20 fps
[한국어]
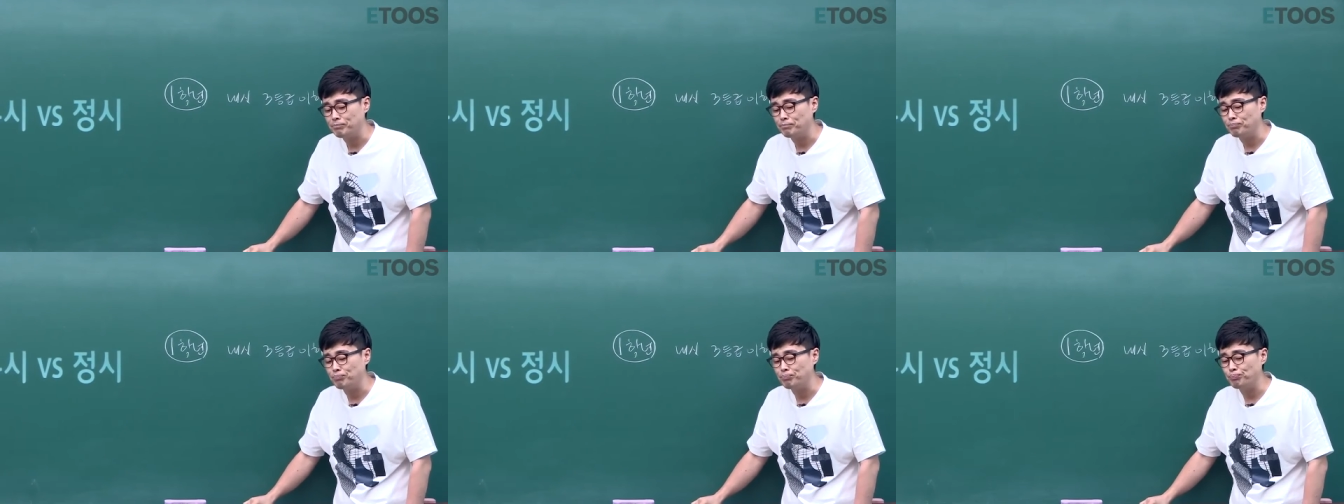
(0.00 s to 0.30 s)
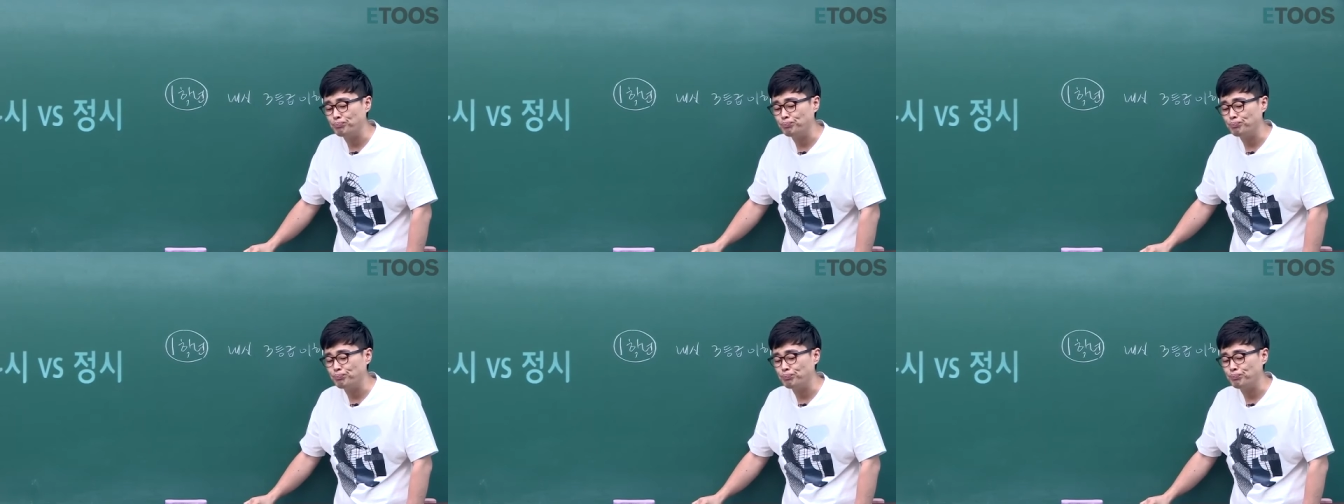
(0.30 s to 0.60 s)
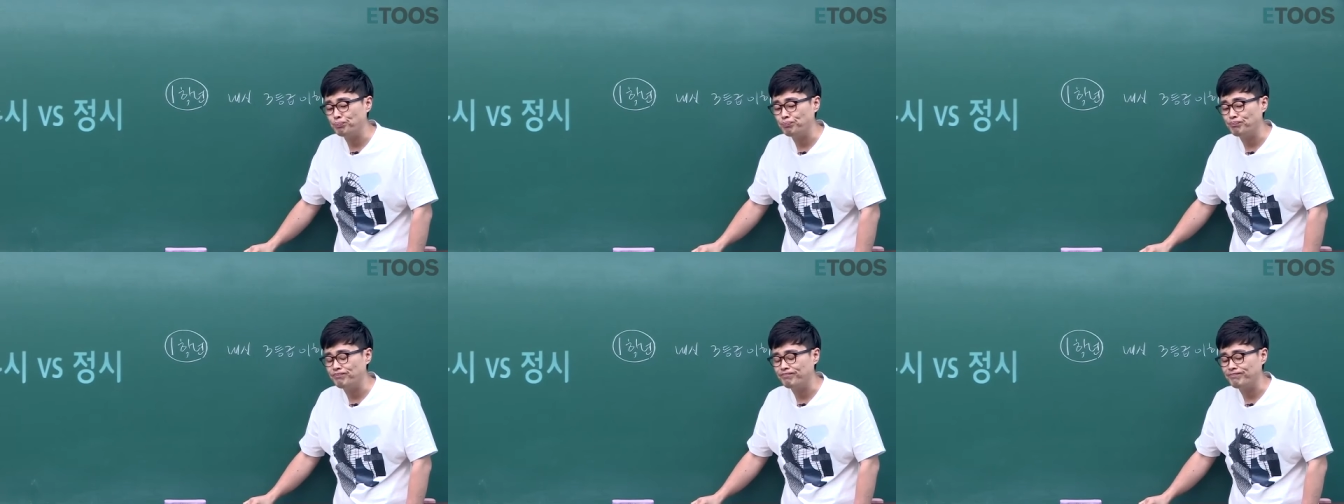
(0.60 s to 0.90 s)

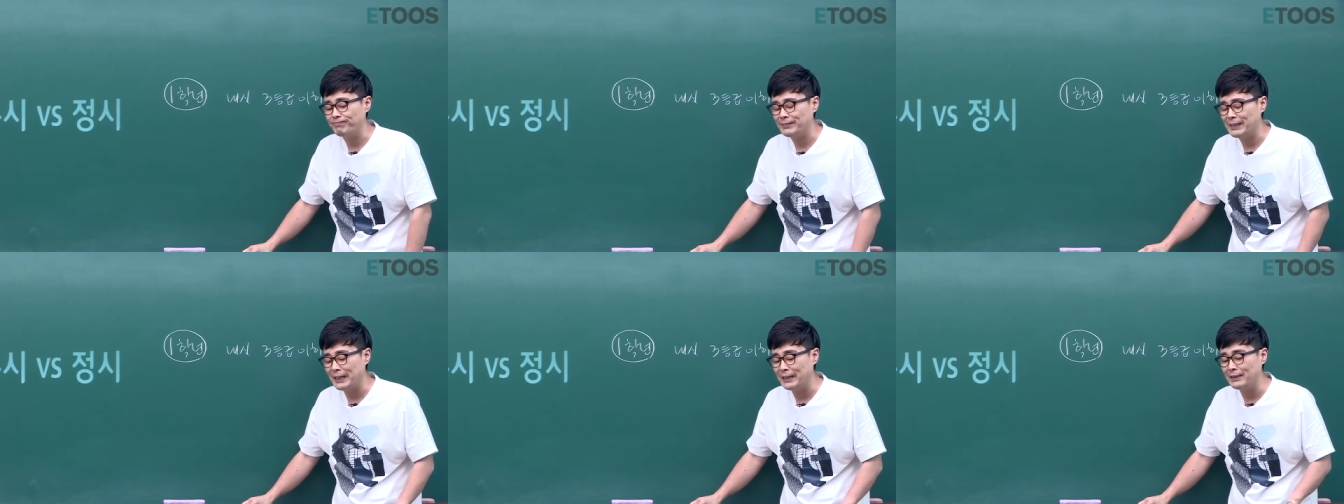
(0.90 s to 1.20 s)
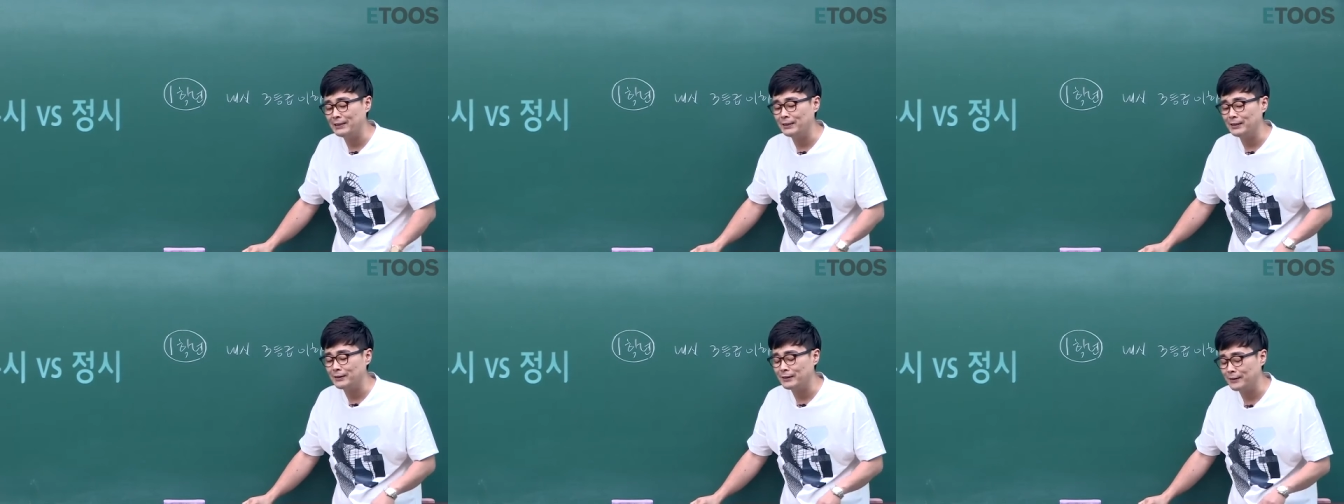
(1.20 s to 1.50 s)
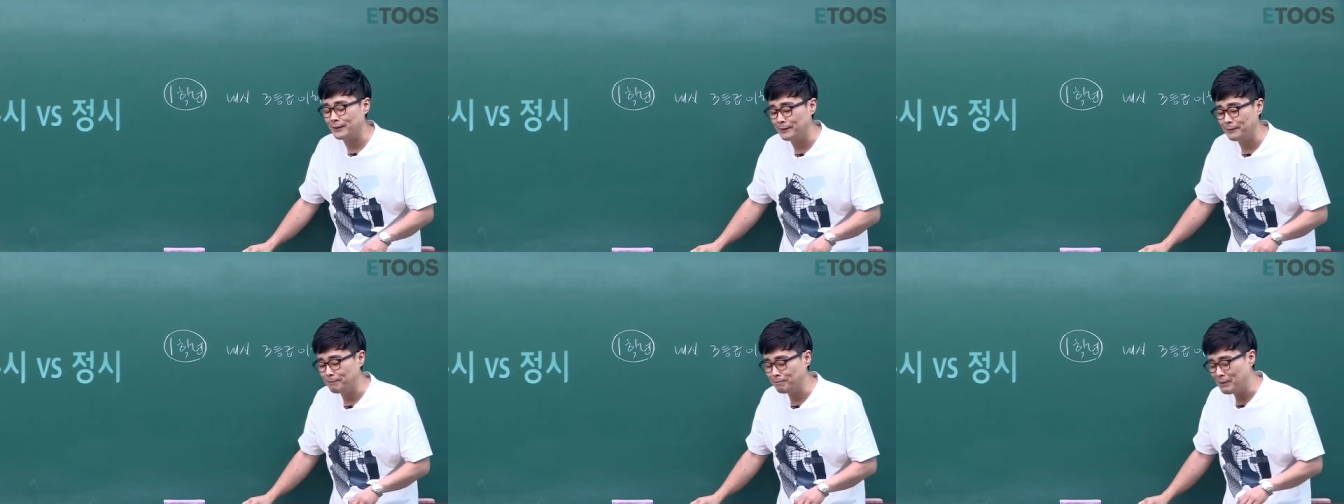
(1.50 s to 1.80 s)
음, 예를
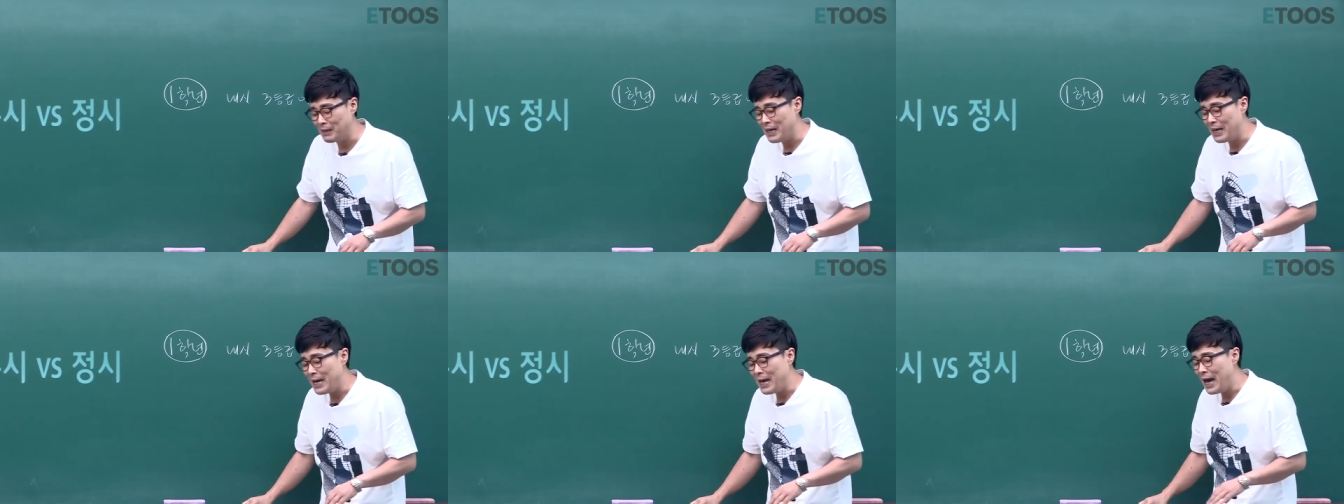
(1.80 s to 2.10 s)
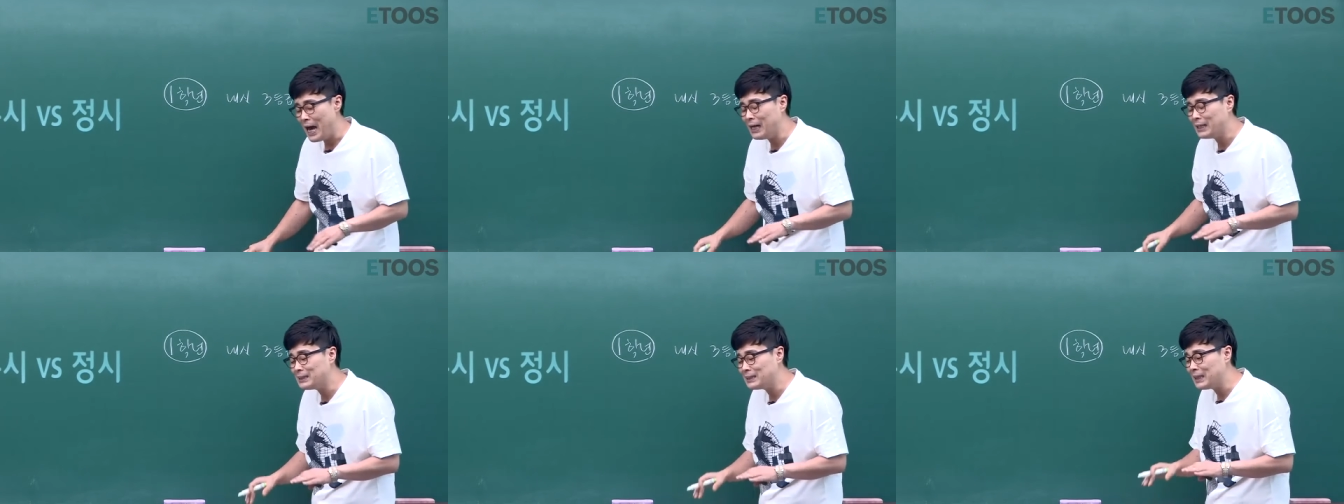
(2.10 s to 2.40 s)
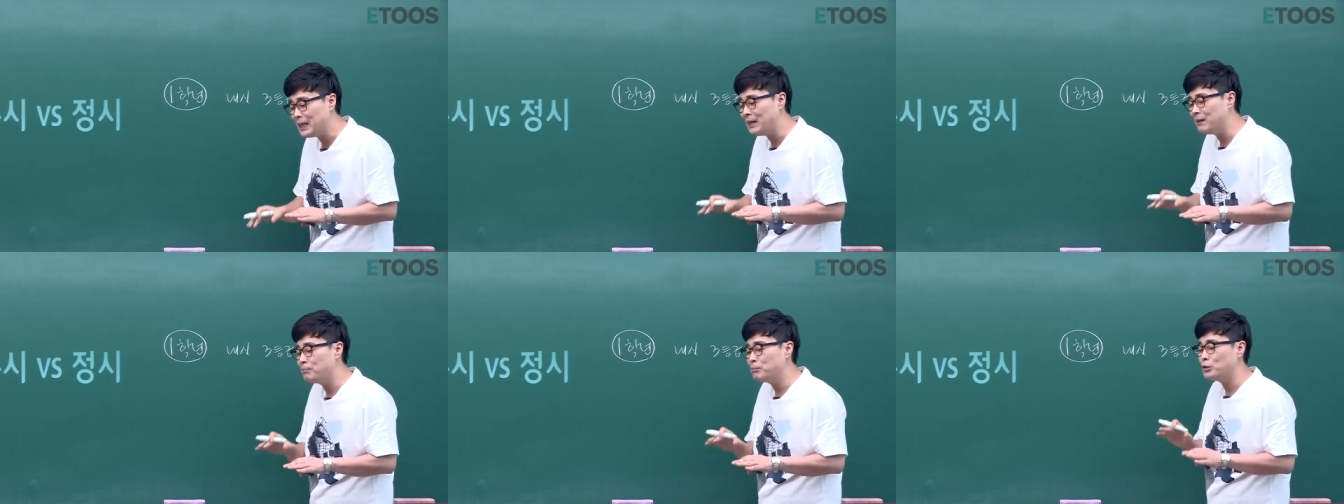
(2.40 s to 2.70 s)
들어서
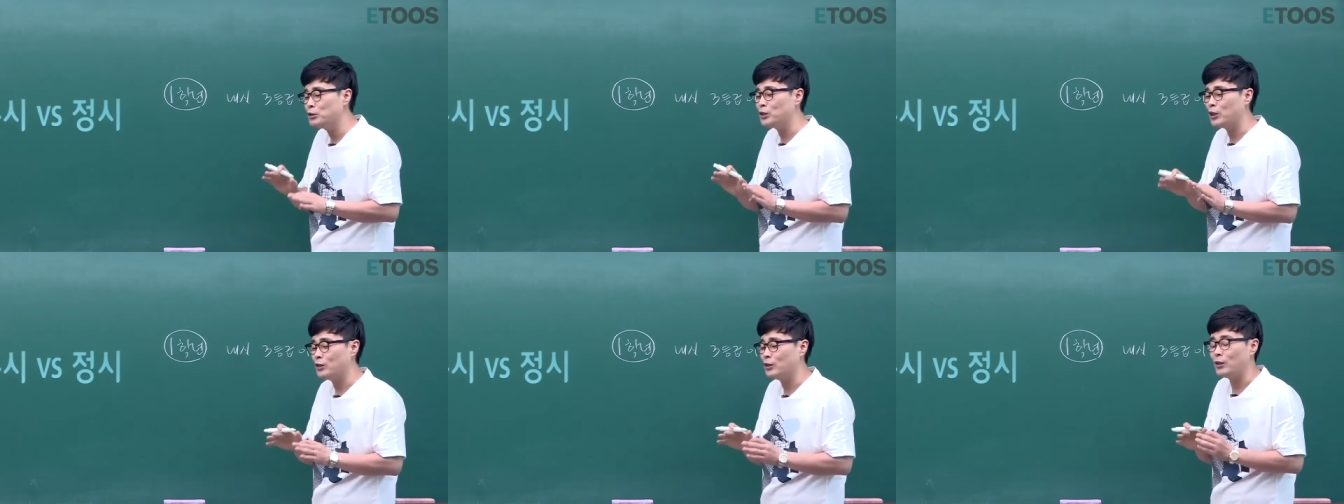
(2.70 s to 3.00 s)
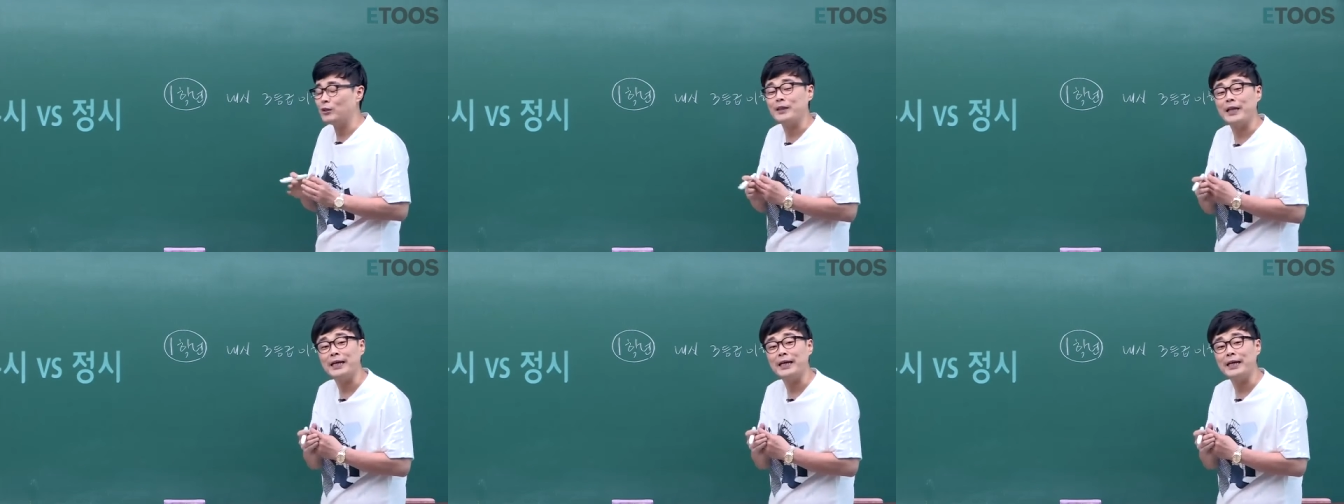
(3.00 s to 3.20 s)
학생부 전형,